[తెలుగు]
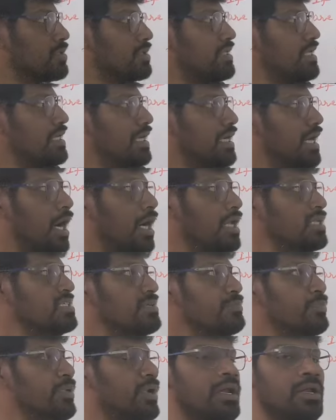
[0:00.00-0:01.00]
సో ఇక్కడ
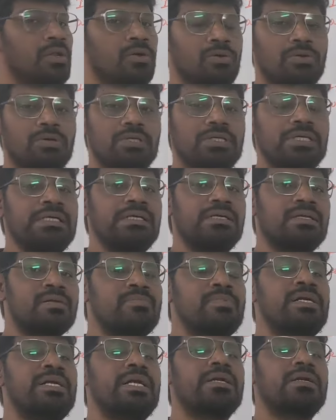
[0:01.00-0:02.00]
ఆల్జిబ్రాలో
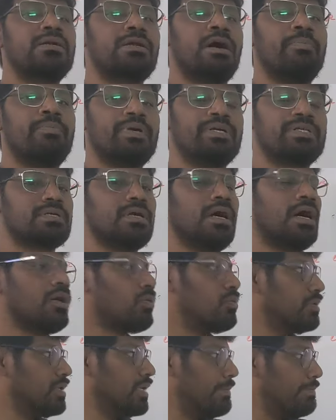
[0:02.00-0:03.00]
ఇంటర్మీడియట్ టాపిక్స్
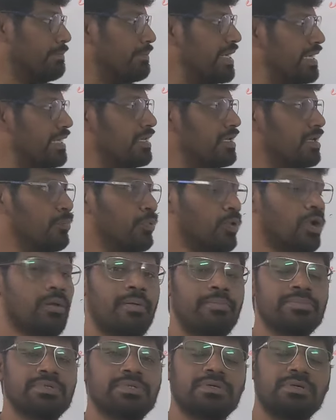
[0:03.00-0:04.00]
కాకుండా మిగిలిన
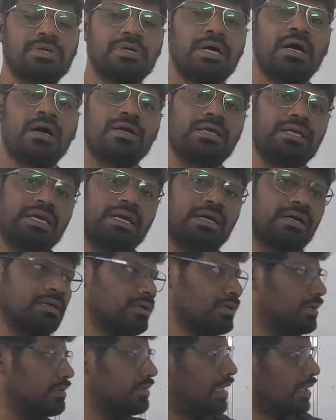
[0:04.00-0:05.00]
ప్రాబ్లమ్స్
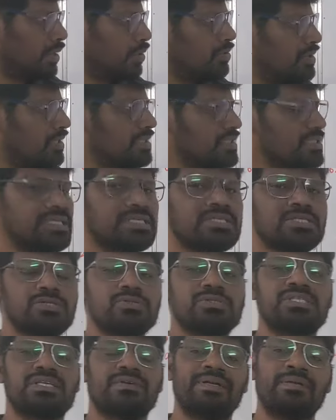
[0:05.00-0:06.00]
మీకు అరౌండ్
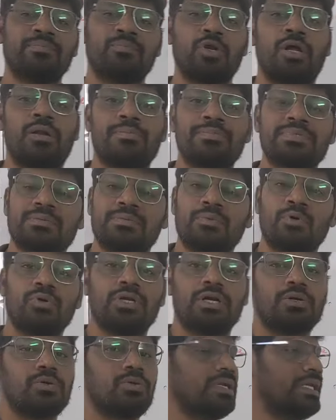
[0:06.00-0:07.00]
సిక్స్ టు సెవెన్ ప్రాబ్లమ్స్ ఏమో
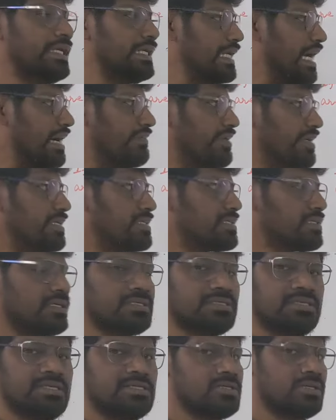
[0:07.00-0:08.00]
ఉన్నట్లున్నాయి అవి
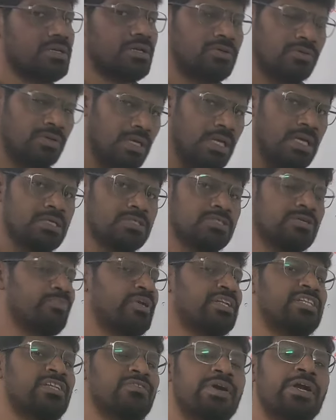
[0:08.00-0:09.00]
డిస్కస్ చేస్తున్నాను సో
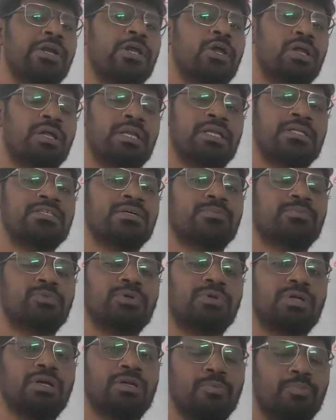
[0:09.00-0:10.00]
ప్రతి వీడియోలో నేను
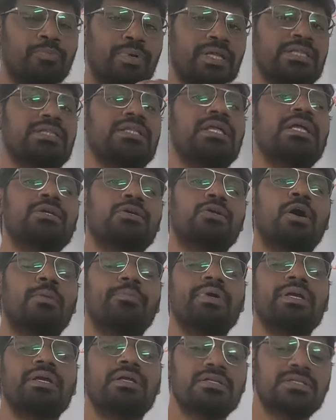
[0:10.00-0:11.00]
చెప్తున్నాను ప్రతి
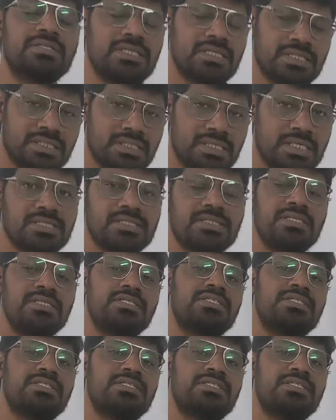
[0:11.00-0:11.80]
టాపిక్ నుంచి సిక్స్